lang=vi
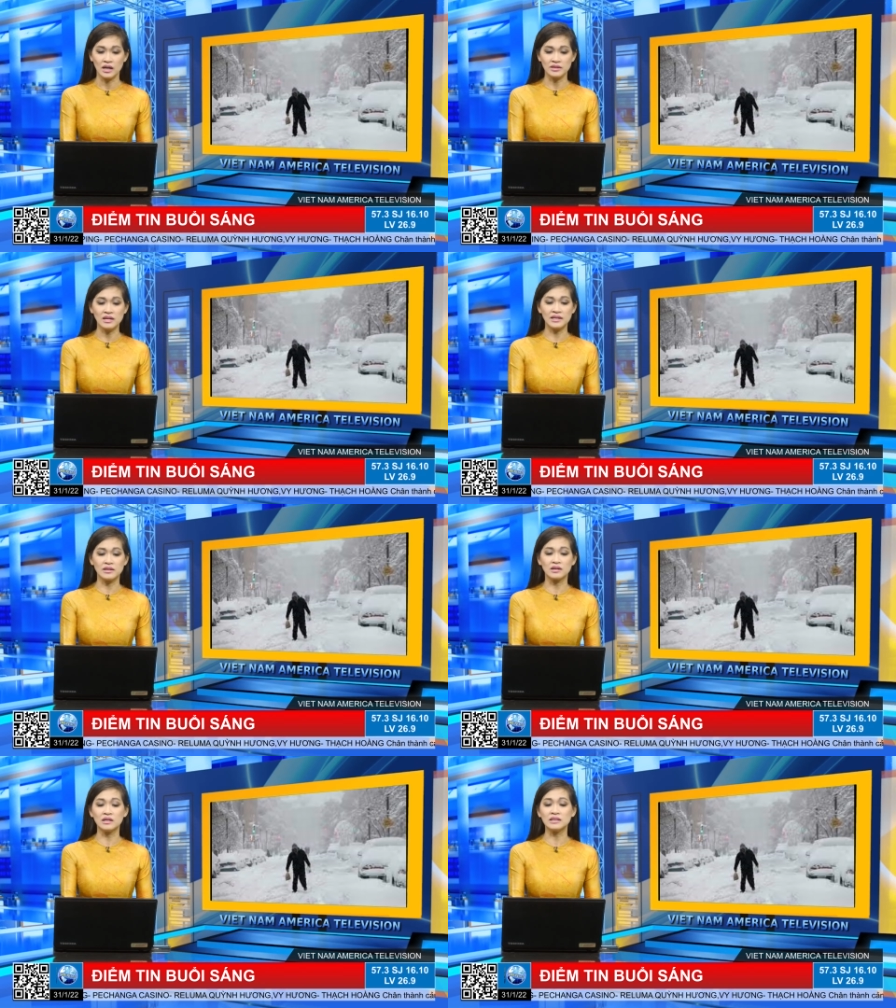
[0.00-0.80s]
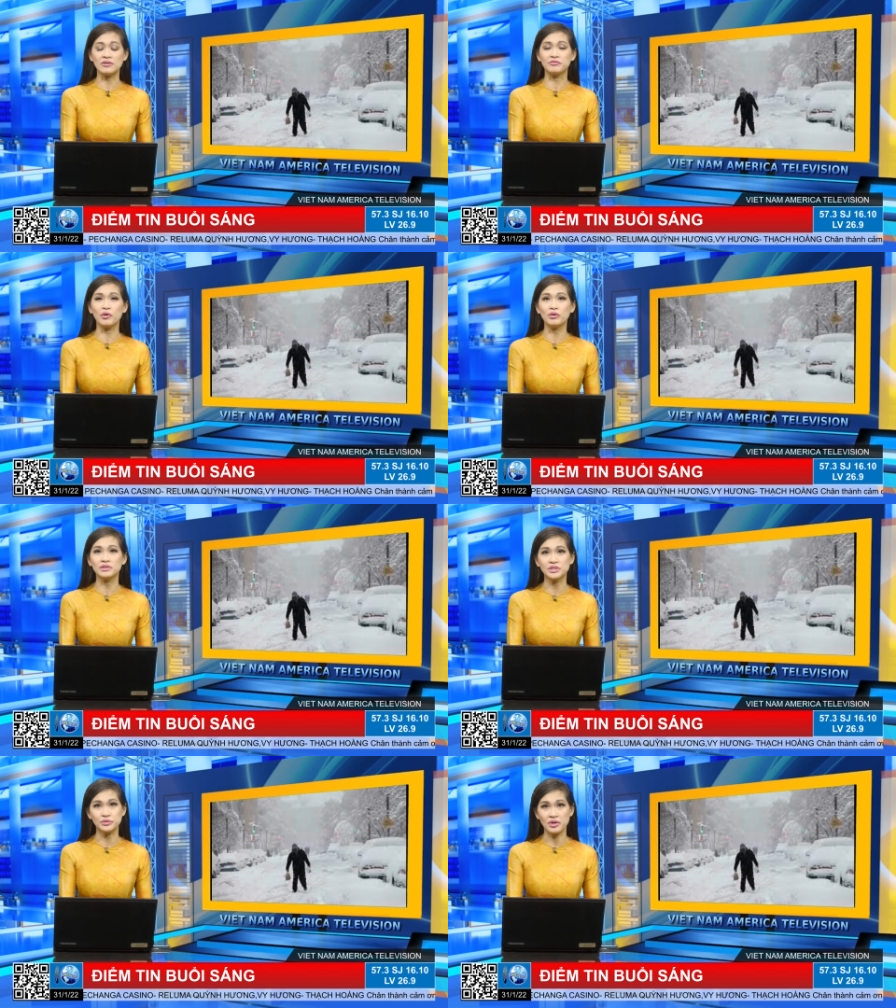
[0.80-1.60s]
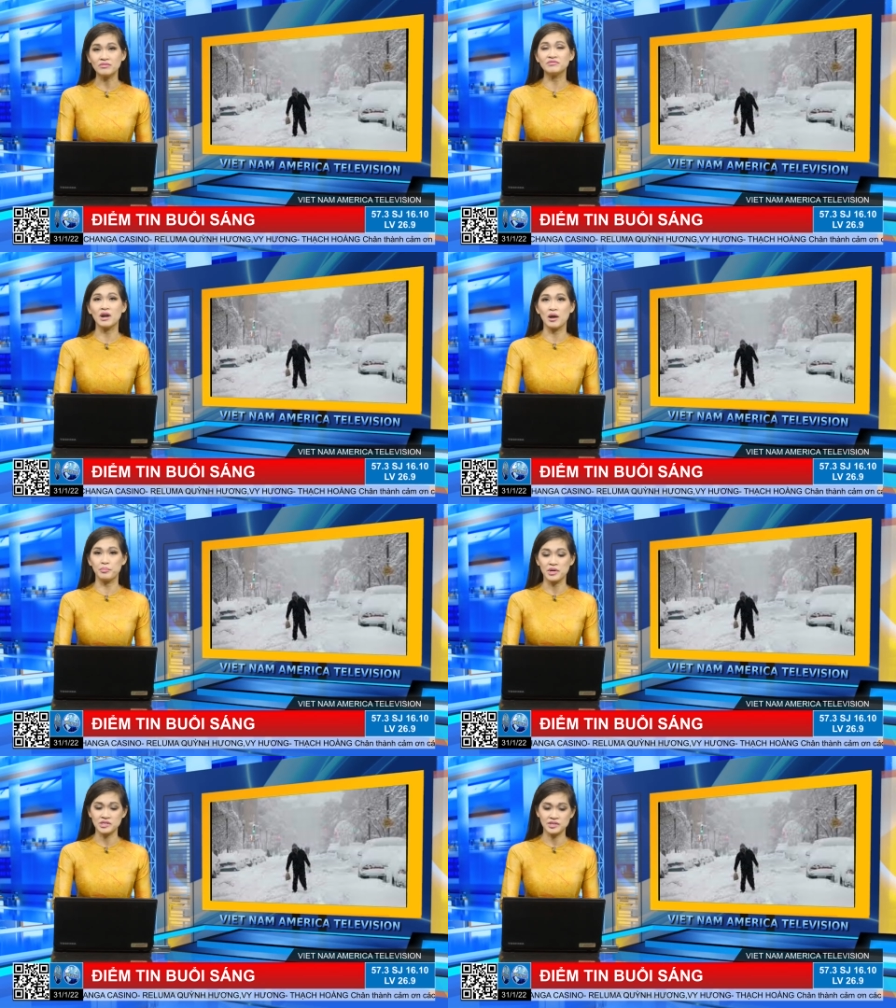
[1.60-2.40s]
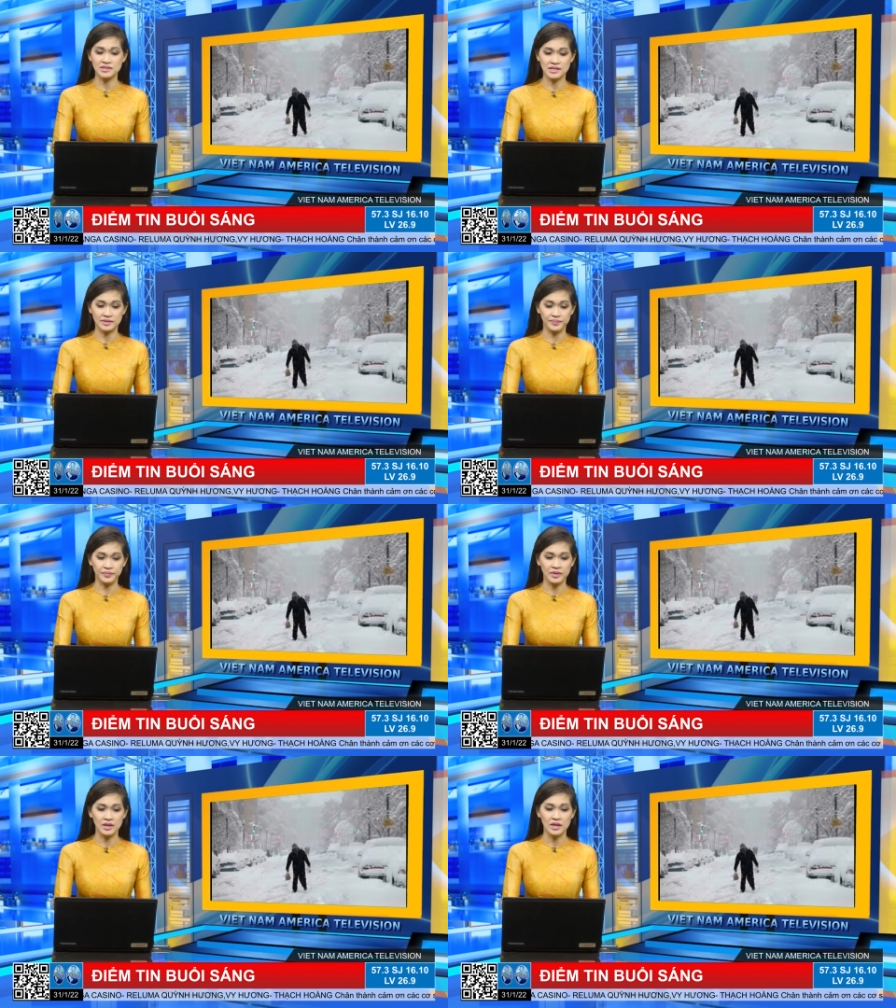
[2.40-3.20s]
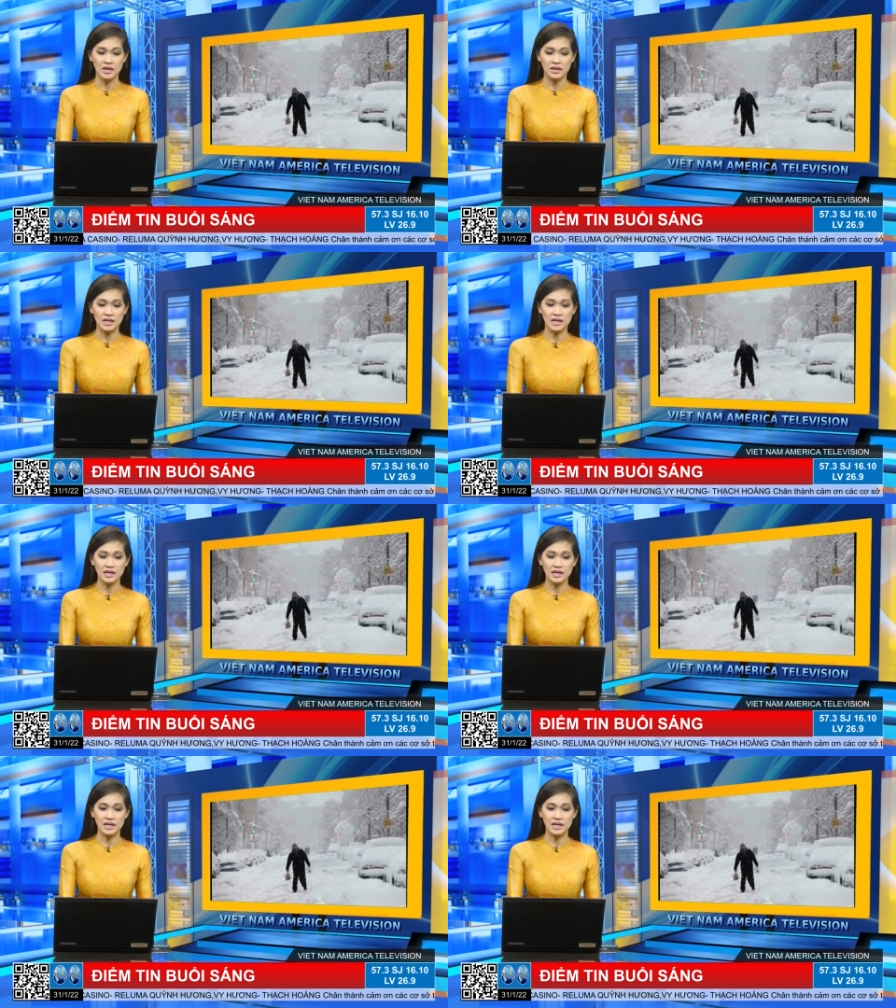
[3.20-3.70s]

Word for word: như là những thành phố ở New York và Boston. Thì